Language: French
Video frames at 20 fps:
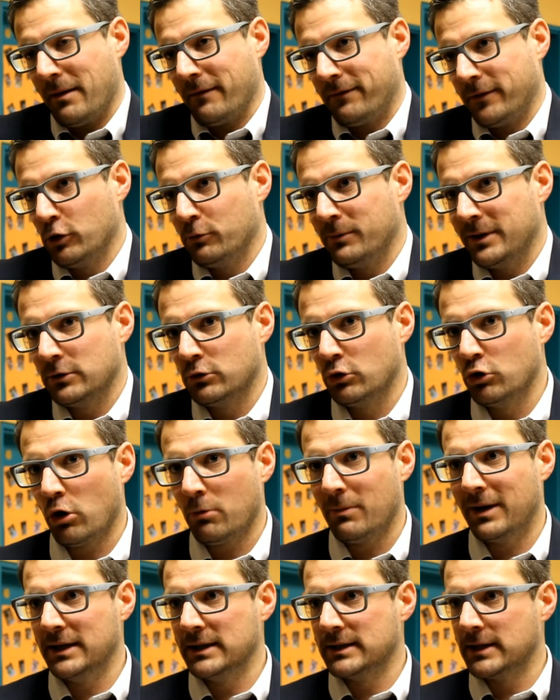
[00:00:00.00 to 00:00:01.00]
même un phénomène de
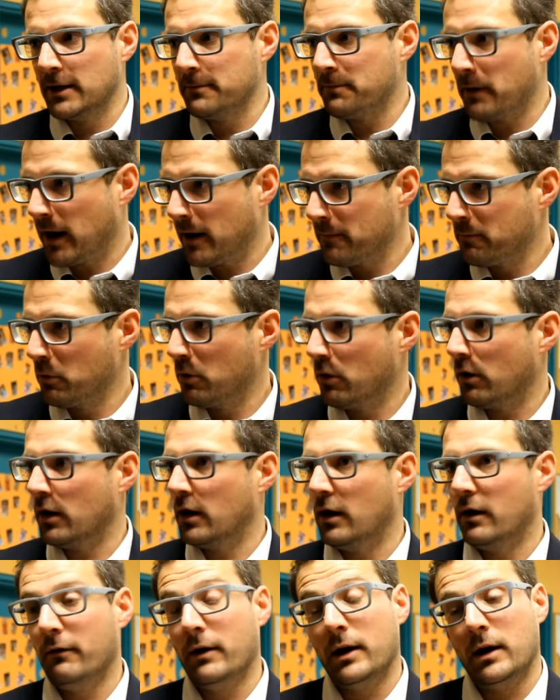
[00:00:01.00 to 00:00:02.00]
normalité par
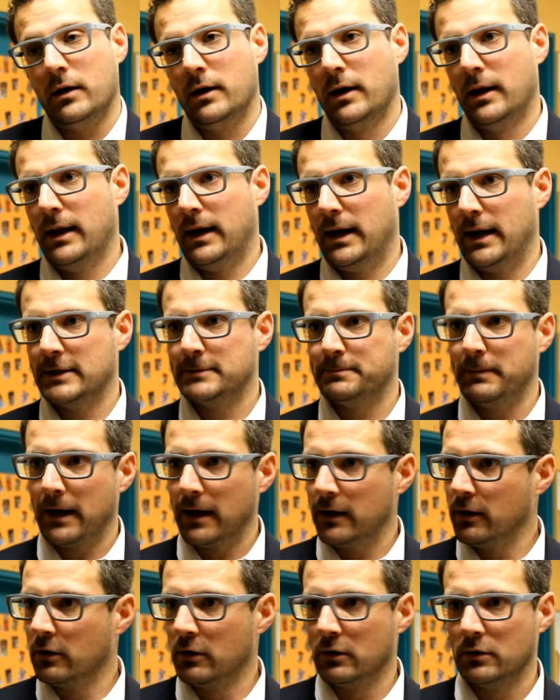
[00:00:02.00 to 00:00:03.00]
rapport à voilà,
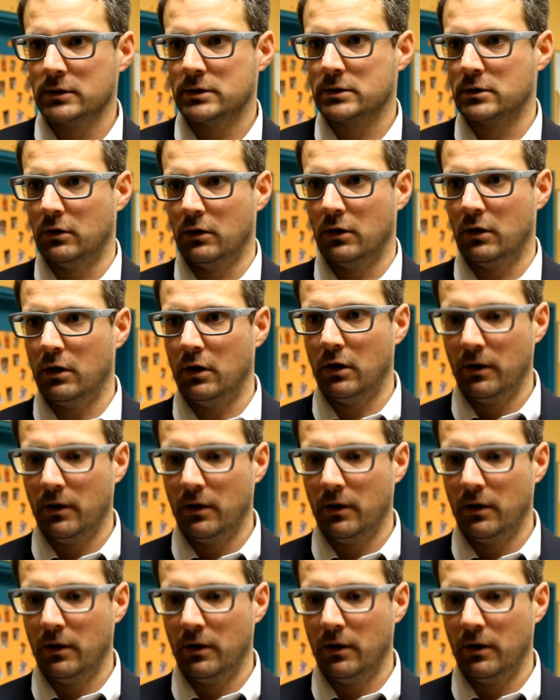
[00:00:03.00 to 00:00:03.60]
l'expérience, le,